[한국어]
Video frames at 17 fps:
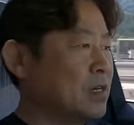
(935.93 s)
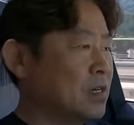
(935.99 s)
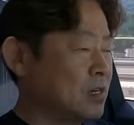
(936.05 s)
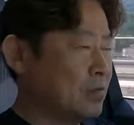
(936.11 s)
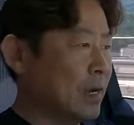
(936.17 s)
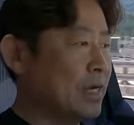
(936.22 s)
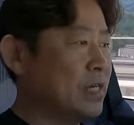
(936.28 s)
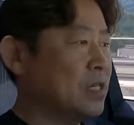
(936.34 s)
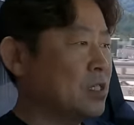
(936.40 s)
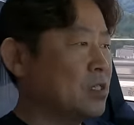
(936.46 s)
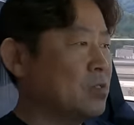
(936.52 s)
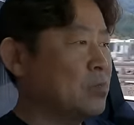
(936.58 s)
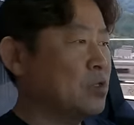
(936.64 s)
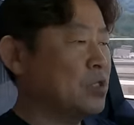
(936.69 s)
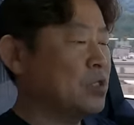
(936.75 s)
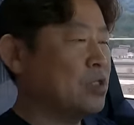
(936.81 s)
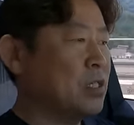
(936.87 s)
그 마이너스
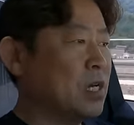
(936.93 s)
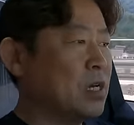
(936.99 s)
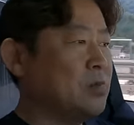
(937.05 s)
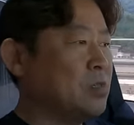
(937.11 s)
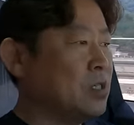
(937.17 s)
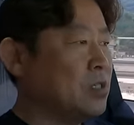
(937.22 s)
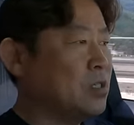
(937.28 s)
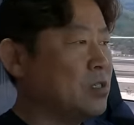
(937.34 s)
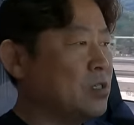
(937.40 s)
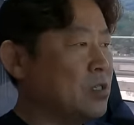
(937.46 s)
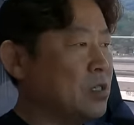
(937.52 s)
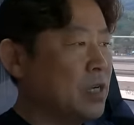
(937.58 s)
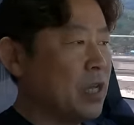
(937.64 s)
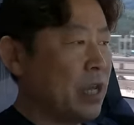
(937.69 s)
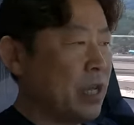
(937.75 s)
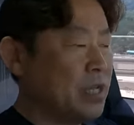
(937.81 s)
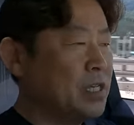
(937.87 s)
보정을 하면서
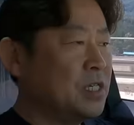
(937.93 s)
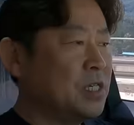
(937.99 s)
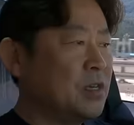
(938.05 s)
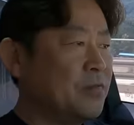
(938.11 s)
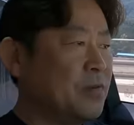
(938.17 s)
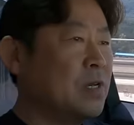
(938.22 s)
엔진의